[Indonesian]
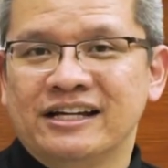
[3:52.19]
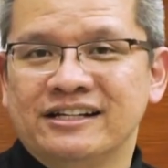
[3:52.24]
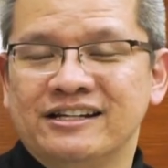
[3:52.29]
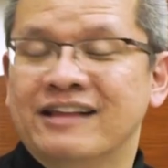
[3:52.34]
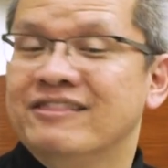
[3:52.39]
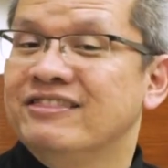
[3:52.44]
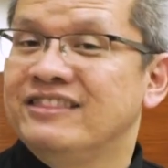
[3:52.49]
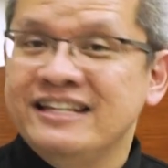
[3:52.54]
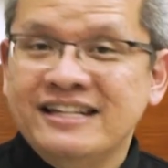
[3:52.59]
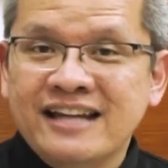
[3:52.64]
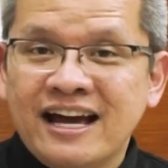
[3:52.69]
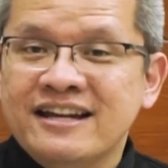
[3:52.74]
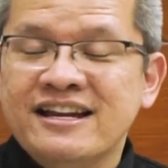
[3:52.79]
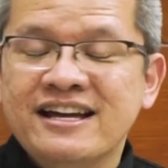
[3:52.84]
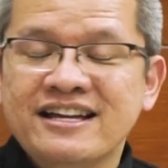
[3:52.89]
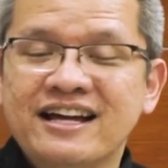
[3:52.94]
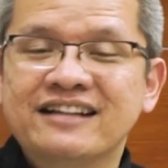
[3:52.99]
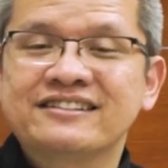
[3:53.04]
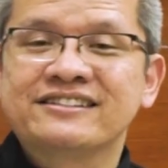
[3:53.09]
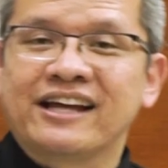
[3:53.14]
dan tidak
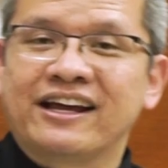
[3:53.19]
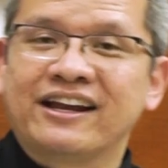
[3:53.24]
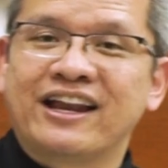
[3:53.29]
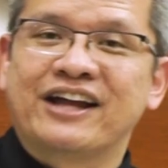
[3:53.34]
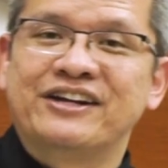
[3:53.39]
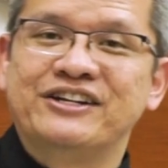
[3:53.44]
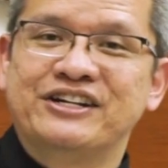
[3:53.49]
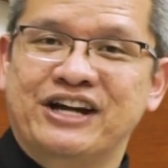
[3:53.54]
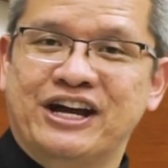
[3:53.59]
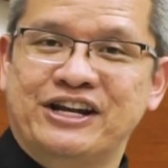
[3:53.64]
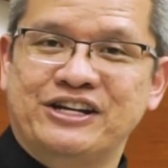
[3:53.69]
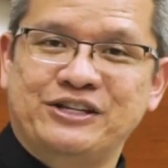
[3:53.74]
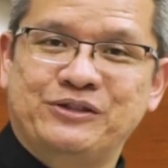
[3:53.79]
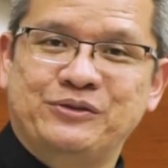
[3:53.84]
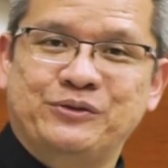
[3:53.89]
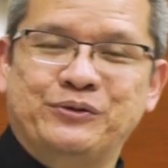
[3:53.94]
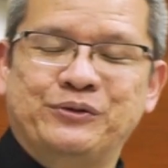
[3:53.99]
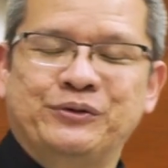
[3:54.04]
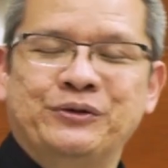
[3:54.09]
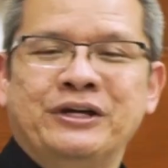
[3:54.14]
ada yang salah dengan
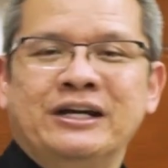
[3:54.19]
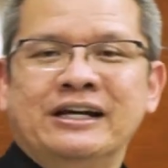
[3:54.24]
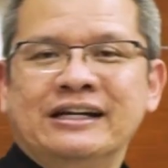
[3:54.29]
itu.